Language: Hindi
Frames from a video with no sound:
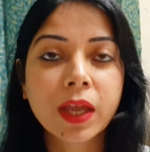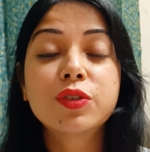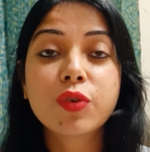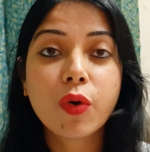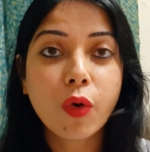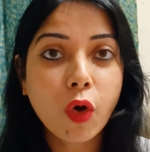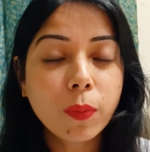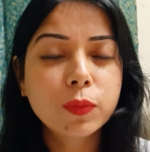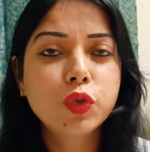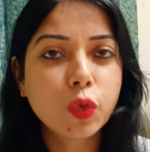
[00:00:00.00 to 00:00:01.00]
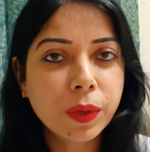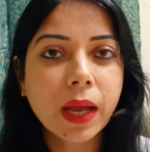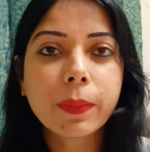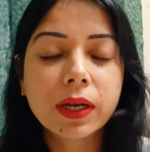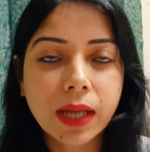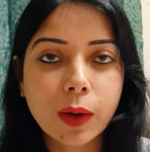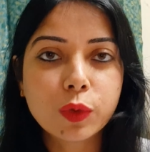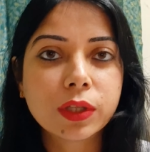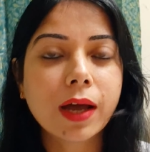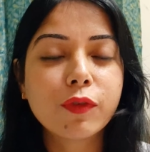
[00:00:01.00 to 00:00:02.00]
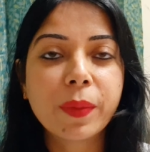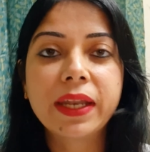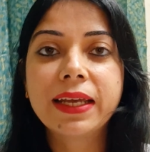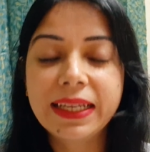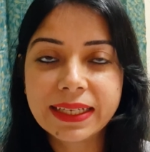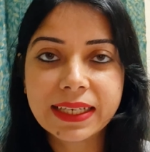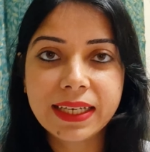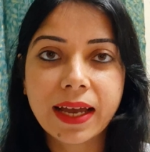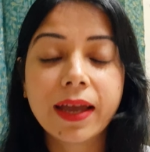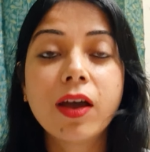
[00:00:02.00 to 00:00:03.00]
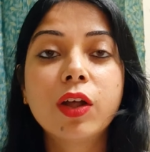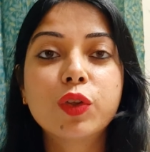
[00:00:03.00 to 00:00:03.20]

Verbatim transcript: सो so, होप जो भी आपका डाउट था वो मैंने क्लियर किया है